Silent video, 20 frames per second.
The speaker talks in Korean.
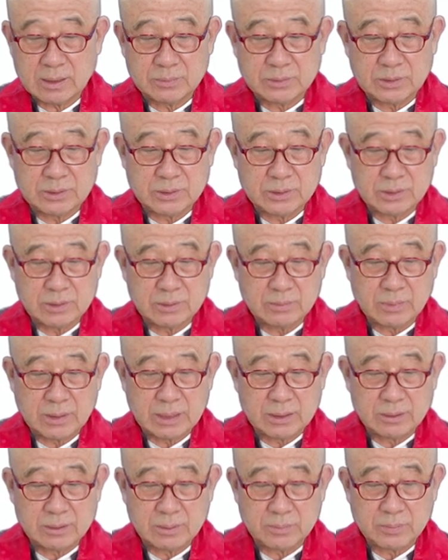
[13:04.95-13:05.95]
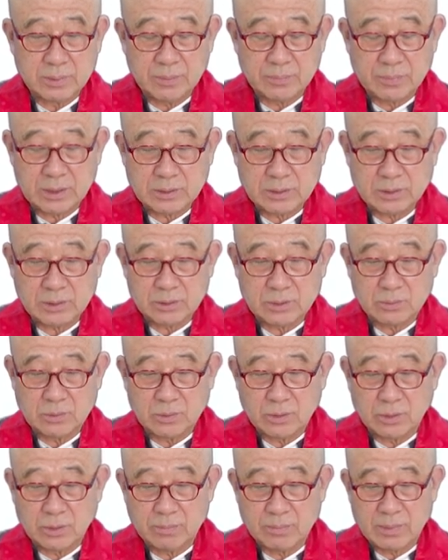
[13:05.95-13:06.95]
be seen by the perfection of
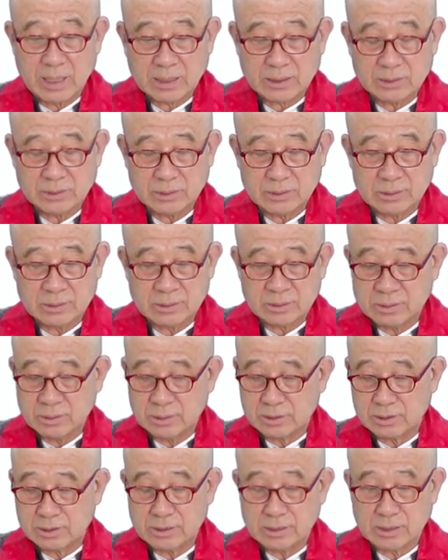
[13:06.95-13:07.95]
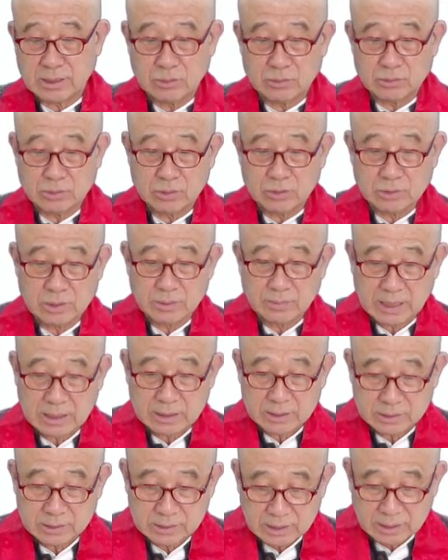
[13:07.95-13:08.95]
all m a r c s 여기서 나오죠. 이제
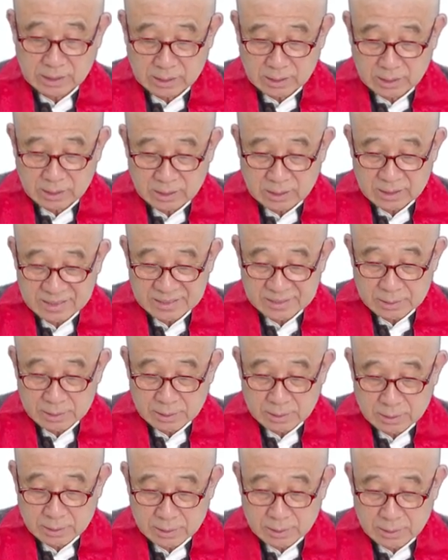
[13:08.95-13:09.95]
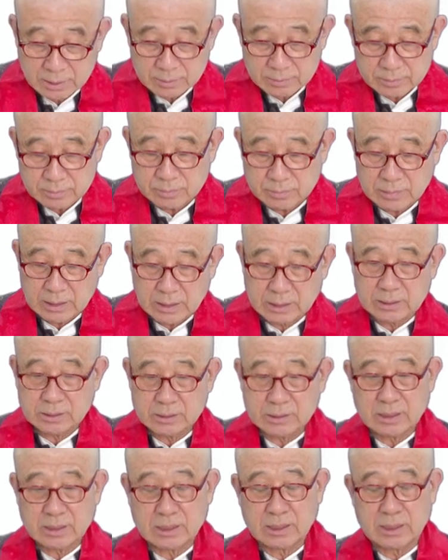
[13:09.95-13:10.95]
마크스란 게.
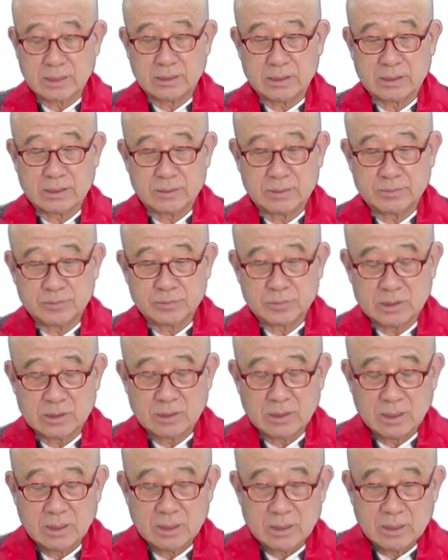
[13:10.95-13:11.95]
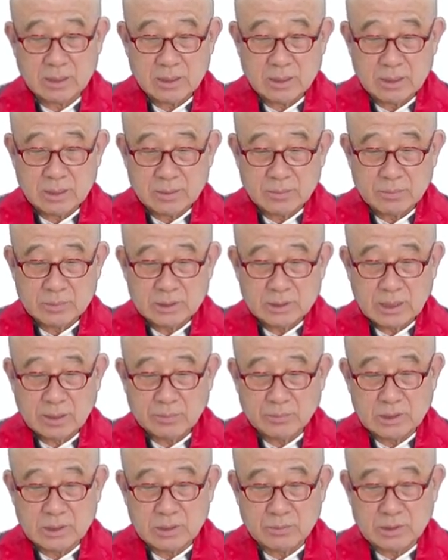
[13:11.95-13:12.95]
마크스란 게 이제
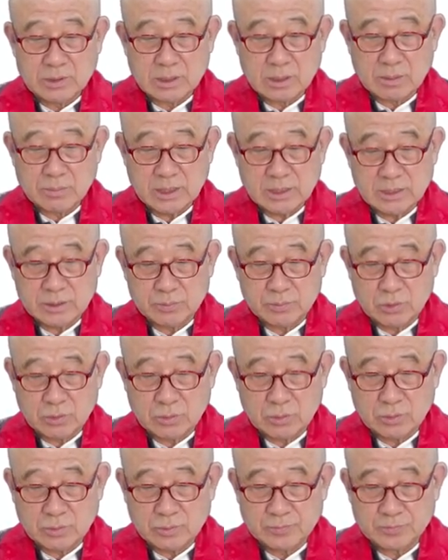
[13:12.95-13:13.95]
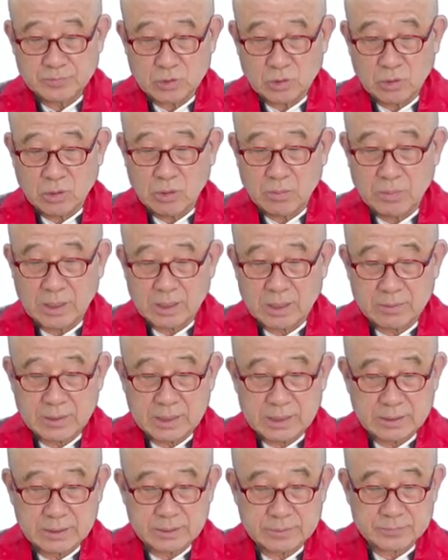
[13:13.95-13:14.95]
32성 80종 노
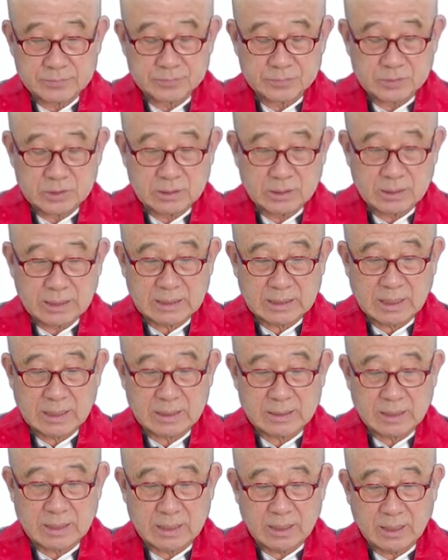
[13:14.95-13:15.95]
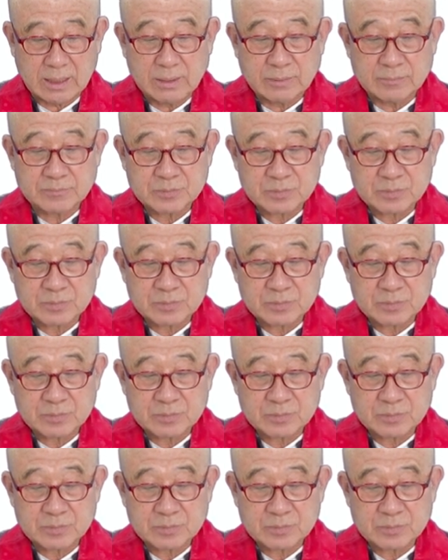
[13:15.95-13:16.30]
바가와 the 타타가타